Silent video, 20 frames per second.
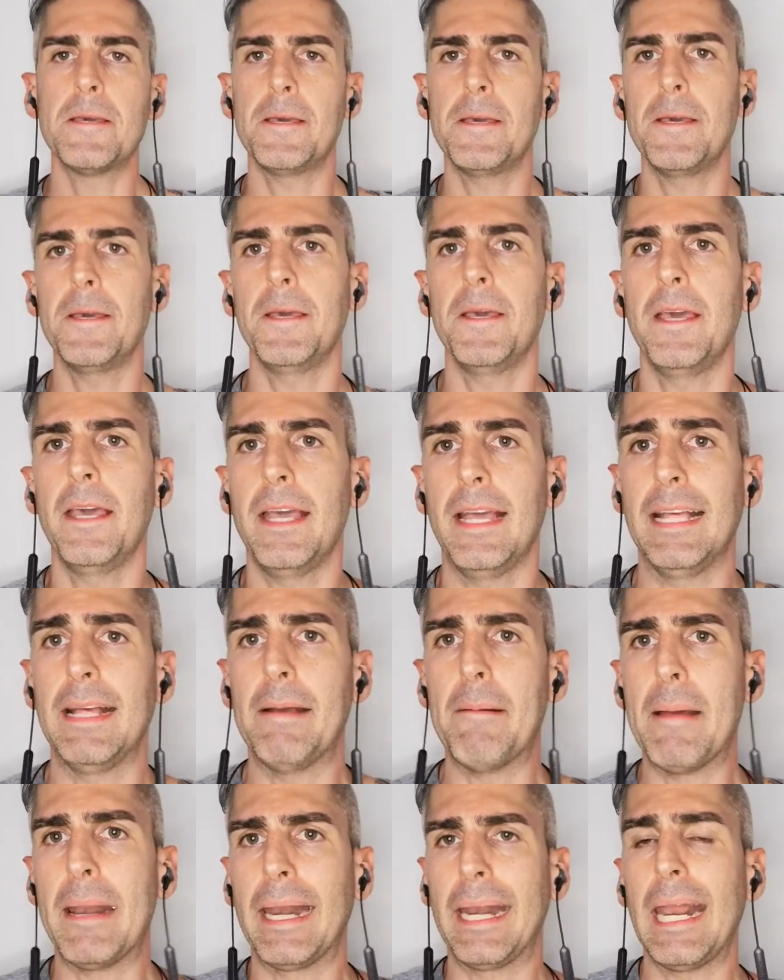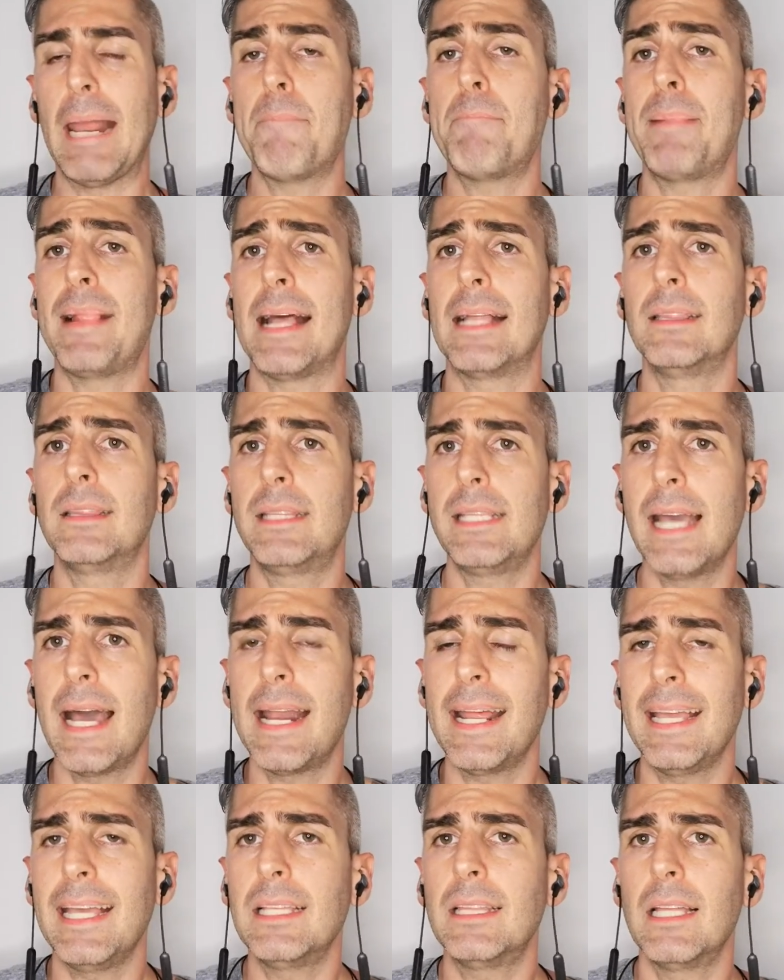eh,
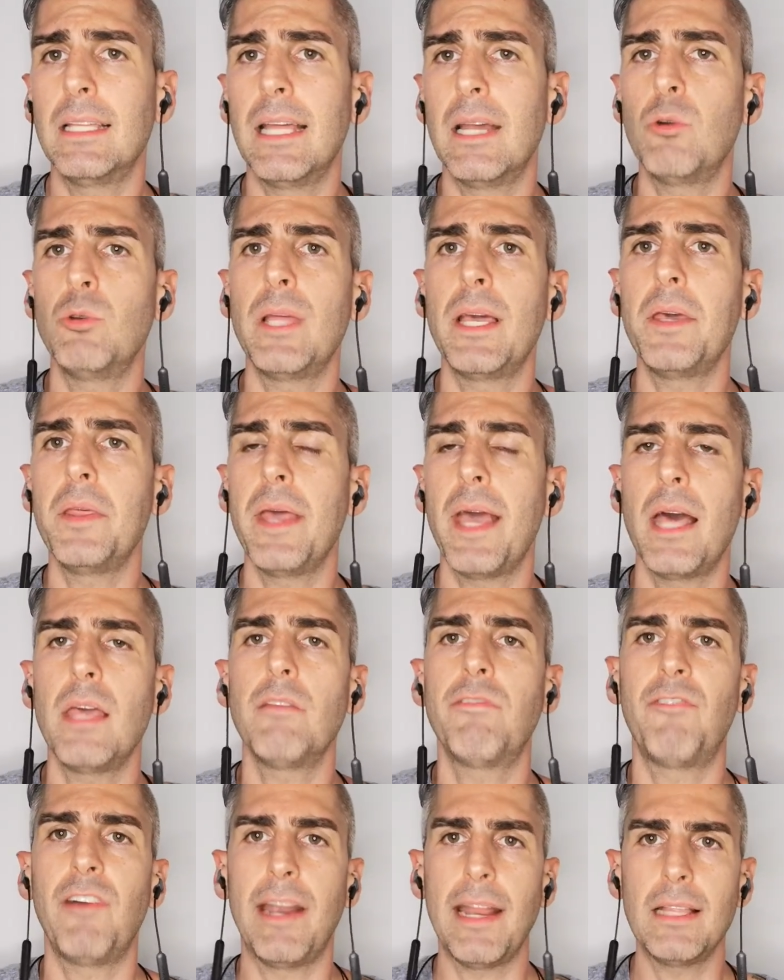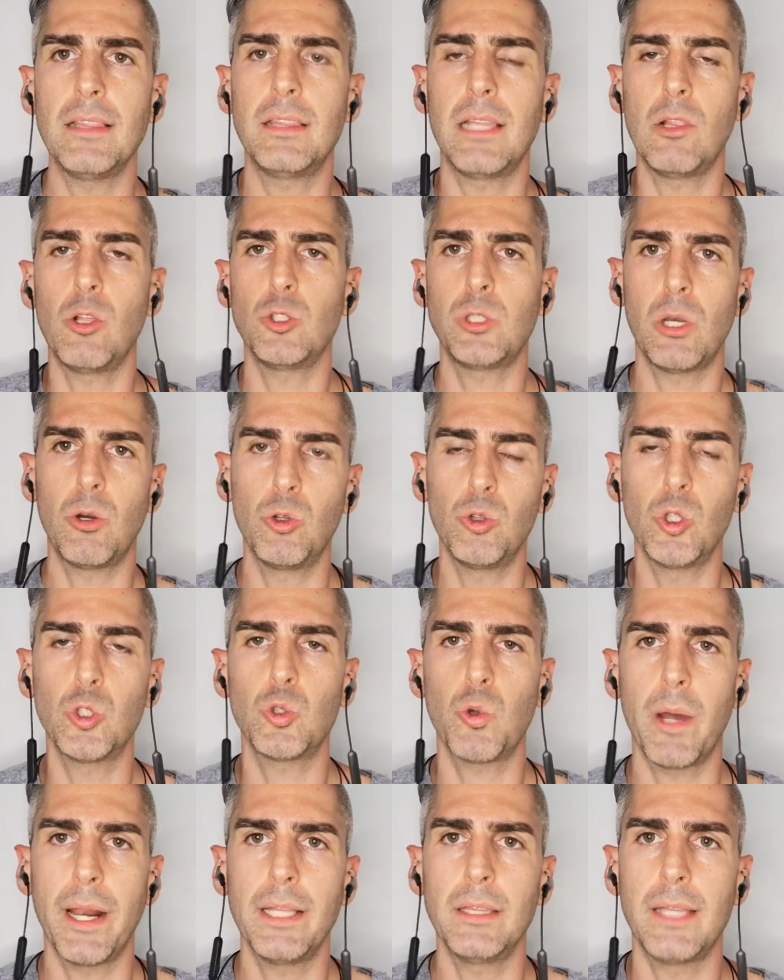replantear y tener una idea diferente en los
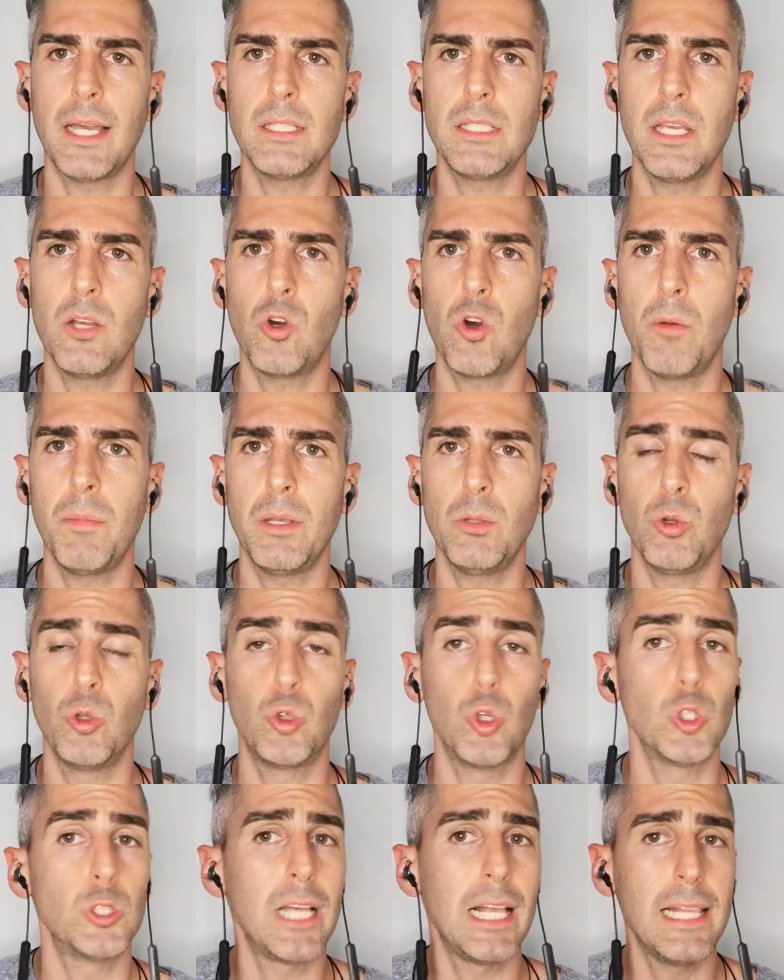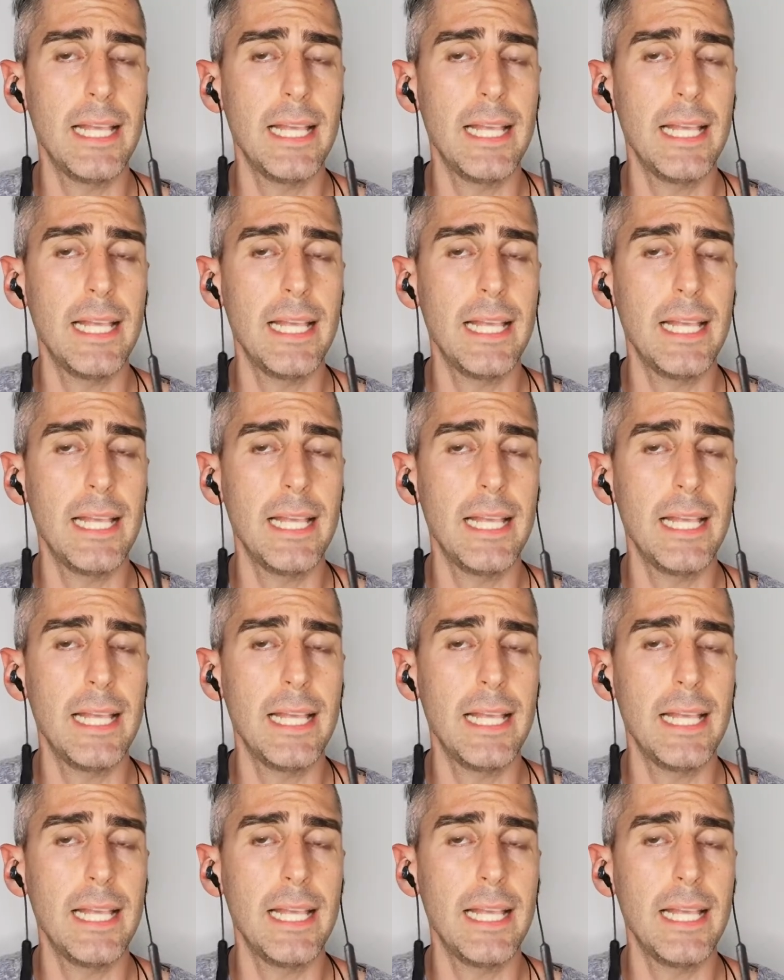segundos 45 minutos.